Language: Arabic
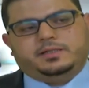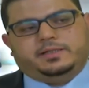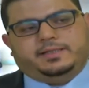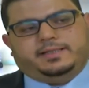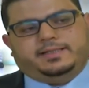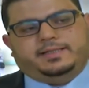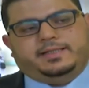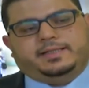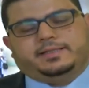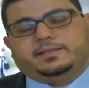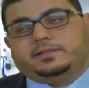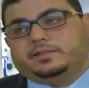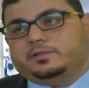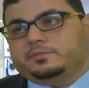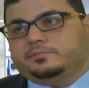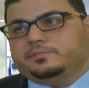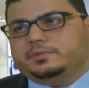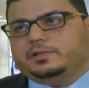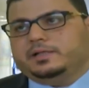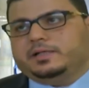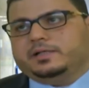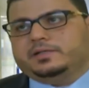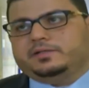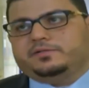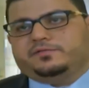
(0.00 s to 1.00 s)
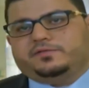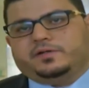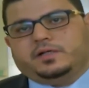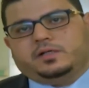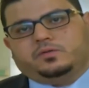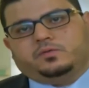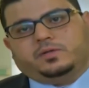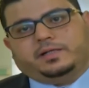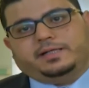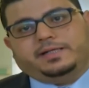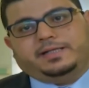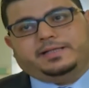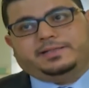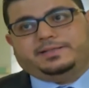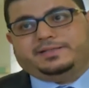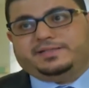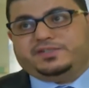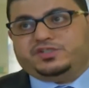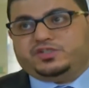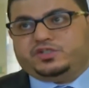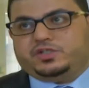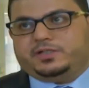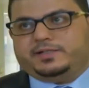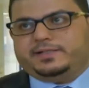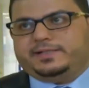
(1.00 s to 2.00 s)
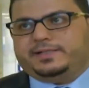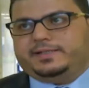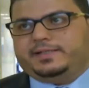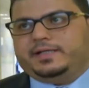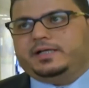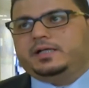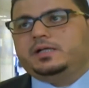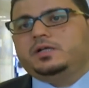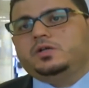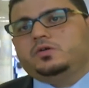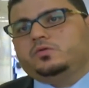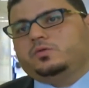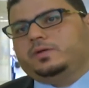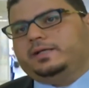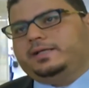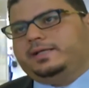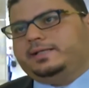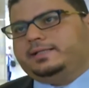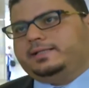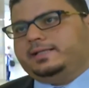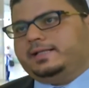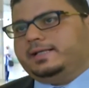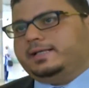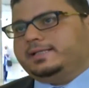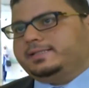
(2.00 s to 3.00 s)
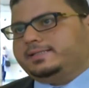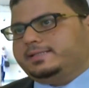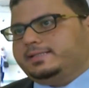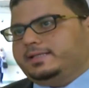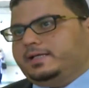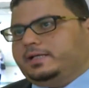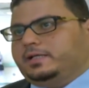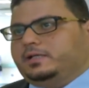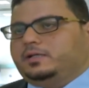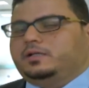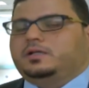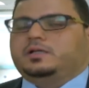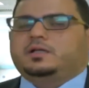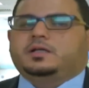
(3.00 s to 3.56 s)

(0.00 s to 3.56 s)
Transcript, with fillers: عيادة طب الأطفال وعيادة الجلدية وعيادة الأسنان